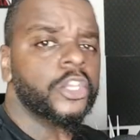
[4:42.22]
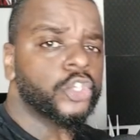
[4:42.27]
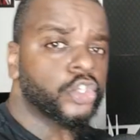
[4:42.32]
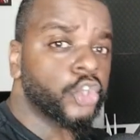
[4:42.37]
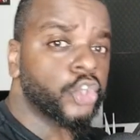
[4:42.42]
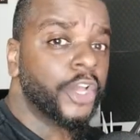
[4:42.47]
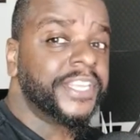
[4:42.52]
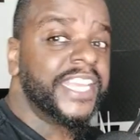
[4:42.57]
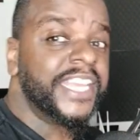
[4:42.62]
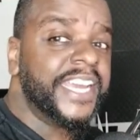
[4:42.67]

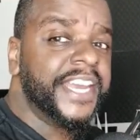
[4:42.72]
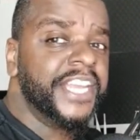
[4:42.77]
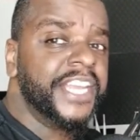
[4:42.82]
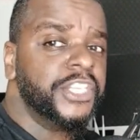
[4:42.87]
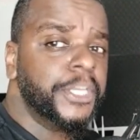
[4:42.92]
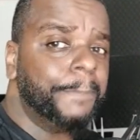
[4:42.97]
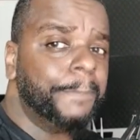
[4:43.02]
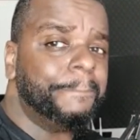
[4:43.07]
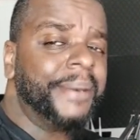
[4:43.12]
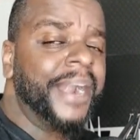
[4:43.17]
Só que
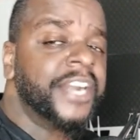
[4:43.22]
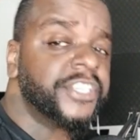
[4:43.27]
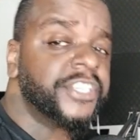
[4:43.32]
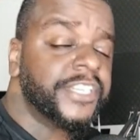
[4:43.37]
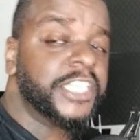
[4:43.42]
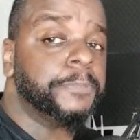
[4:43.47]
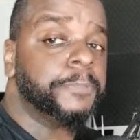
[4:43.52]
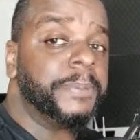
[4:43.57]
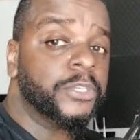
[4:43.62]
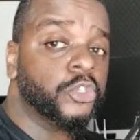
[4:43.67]
grande parte
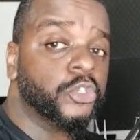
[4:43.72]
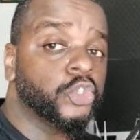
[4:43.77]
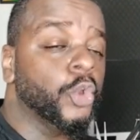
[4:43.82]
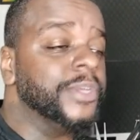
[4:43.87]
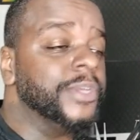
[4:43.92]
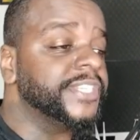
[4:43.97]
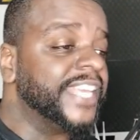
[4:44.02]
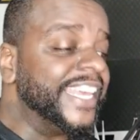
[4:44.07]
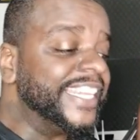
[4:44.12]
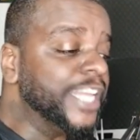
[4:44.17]
das
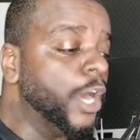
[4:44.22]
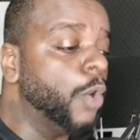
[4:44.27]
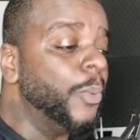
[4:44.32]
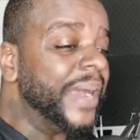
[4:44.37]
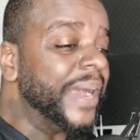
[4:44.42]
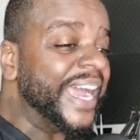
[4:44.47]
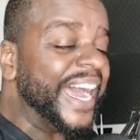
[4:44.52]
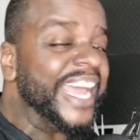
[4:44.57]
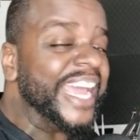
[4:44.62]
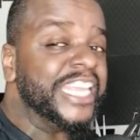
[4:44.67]
pessoas que não
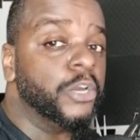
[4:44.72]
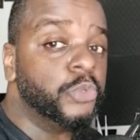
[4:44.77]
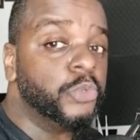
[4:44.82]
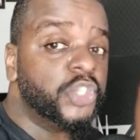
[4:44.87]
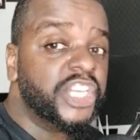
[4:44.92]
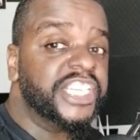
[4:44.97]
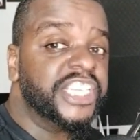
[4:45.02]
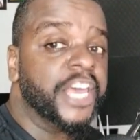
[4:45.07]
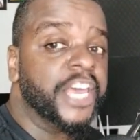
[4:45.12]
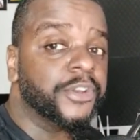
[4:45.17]
ganham
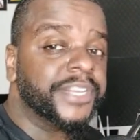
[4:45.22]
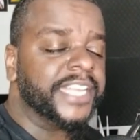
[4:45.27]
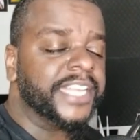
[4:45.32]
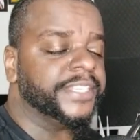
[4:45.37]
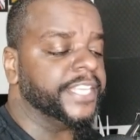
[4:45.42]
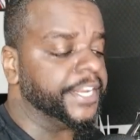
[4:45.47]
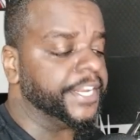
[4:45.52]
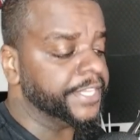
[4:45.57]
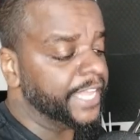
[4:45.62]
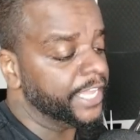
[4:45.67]
dinheiro na
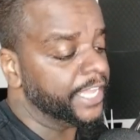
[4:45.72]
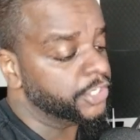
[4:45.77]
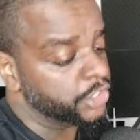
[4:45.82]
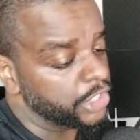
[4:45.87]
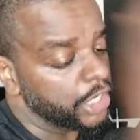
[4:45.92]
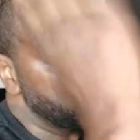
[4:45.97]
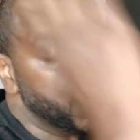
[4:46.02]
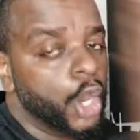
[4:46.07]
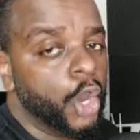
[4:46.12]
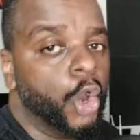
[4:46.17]

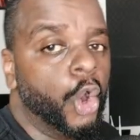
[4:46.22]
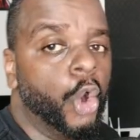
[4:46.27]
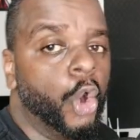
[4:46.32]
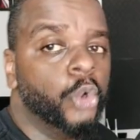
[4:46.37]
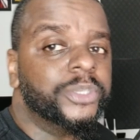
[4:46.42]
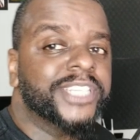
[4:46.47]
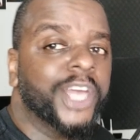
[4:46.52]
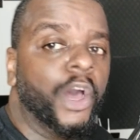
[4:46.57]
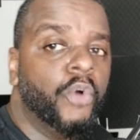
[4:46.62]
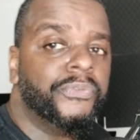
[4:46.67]
internet,
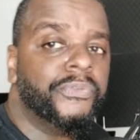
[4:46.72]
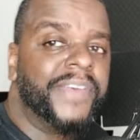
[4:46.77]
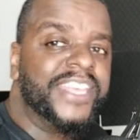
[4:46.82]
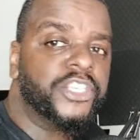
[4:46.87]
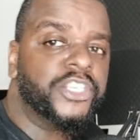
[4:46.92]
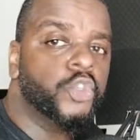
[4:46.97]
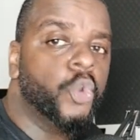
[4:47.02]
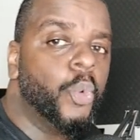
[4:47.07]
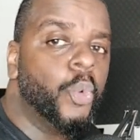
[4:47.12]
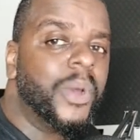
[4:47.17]
ou
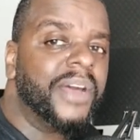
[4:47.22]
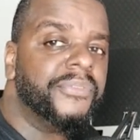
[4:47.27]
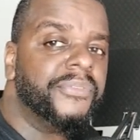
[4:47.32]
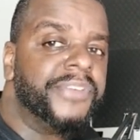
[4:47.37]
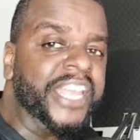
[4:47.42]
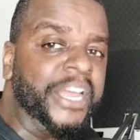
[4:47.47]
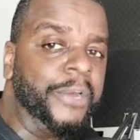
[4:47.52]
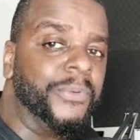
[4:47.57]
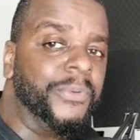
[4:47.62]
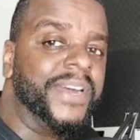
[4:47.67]
talvez nunca
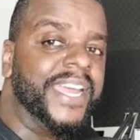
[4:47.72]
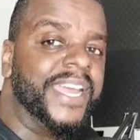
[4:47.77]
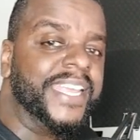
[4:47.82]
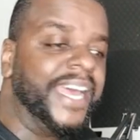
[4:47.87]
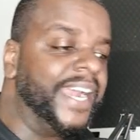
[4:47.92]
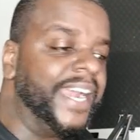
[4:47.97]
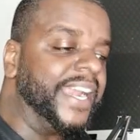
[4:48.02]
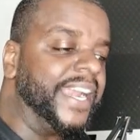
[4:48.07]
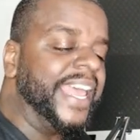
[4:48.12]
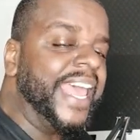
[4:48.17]
venham
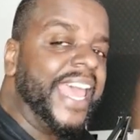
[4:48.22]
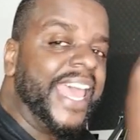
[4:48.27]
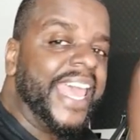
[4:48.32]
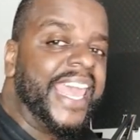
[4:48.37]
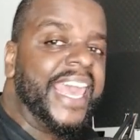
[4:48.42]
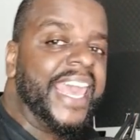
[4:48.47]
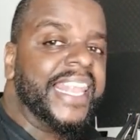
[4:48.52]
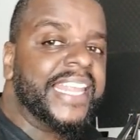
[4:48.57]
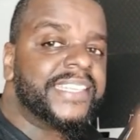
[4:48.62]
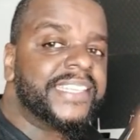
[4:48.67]
ganhar,
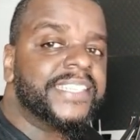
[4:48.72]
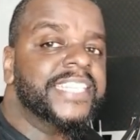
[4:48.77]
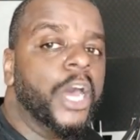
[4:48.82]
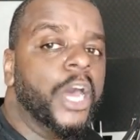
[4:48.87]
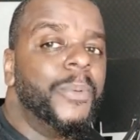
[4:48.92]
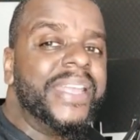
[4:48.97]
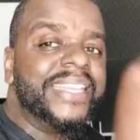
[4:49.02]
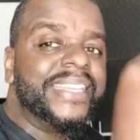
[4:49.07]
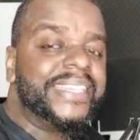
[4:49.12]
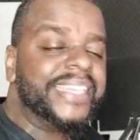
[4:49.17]
elas não
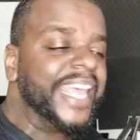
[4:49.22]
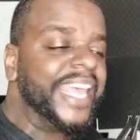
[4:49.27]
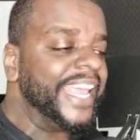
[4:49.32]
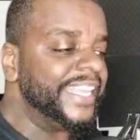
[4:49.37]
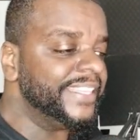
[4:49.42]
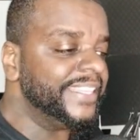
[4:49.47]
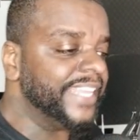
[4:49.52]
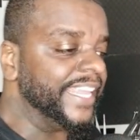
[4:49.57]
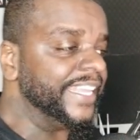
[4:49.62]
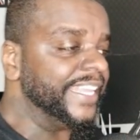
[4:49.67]

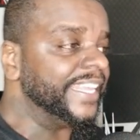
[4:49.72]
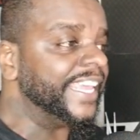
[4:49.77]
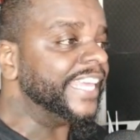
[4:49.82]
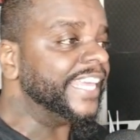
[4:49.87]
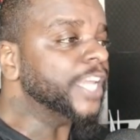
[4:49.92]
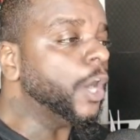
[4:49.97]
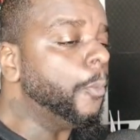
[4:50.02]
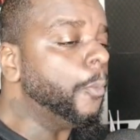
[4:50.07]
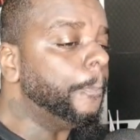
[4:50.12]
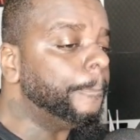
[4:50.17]
entendem que
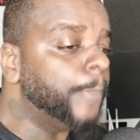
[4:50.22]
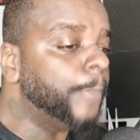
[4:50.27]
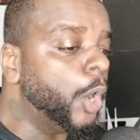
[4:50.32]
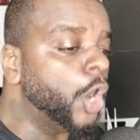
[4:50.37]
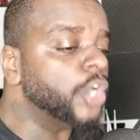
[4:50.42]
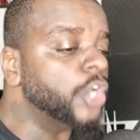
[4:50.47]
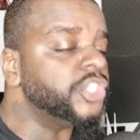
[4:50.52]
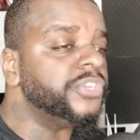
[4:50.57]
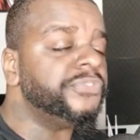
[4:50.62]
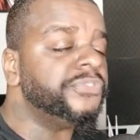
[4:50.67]
não
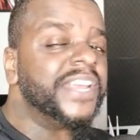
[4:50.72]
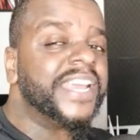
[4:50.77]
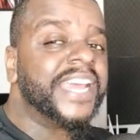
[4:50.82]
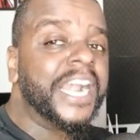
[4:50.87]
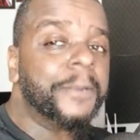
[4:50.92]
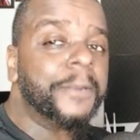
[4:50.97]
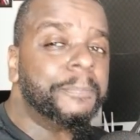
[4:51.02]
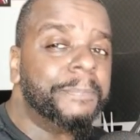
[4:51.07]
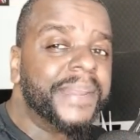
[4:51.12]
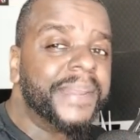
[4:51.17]
pode
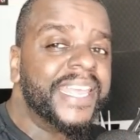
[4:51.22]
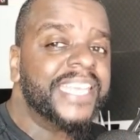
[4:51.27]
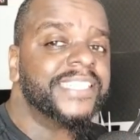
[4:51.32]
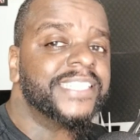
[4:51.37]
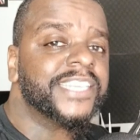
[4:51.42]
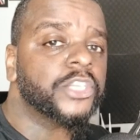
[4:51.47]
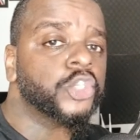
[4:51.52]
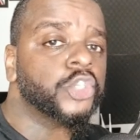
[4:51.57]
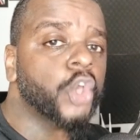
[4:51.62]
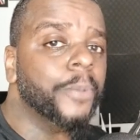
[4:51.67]
ficar presa
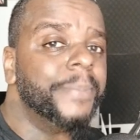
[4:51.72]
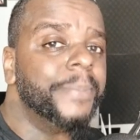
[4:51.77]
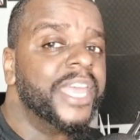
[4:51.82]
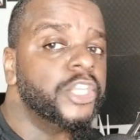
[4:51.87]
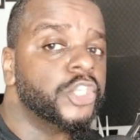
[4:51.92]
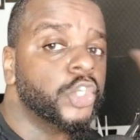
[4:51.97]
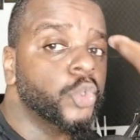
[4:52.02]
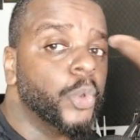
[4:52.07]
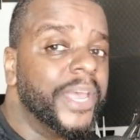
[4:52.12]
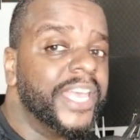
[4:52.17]

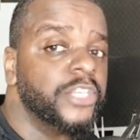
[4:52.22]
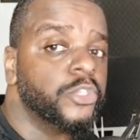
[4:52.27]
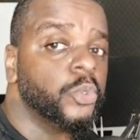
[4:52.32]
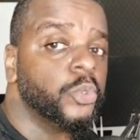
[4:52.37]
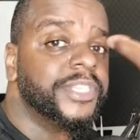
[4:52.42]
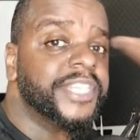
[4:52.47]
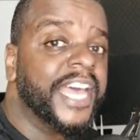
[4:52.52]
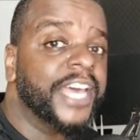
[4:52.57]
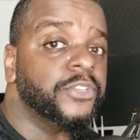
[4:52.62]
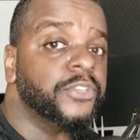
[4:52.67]
somente no
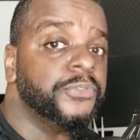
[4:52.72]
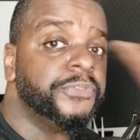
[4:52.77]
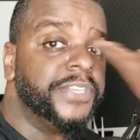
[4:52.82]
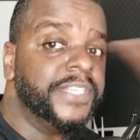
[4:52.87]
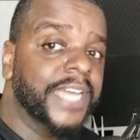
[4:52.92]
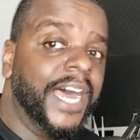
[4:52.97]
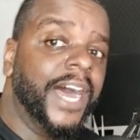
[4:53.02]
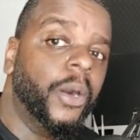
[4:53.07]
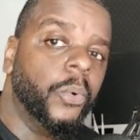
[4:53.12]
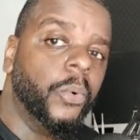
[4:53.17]
resultado
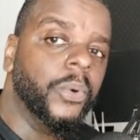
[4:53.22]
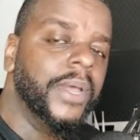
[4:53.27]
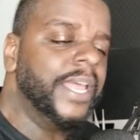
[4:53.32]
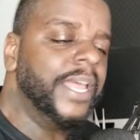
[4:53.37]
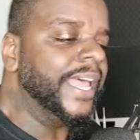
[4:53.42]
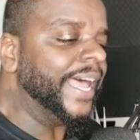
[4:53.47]
final.